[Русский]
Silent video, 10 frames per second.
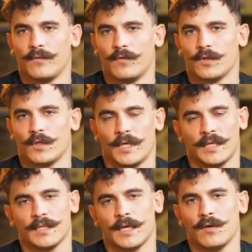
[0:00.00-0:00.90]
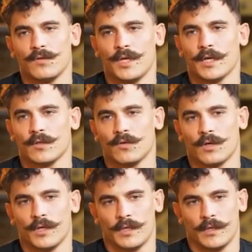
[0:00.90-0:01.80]
Вот. Я знаю людей,
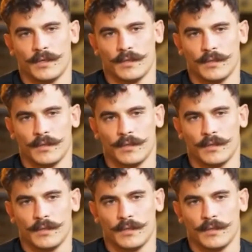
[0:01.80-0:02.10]
которые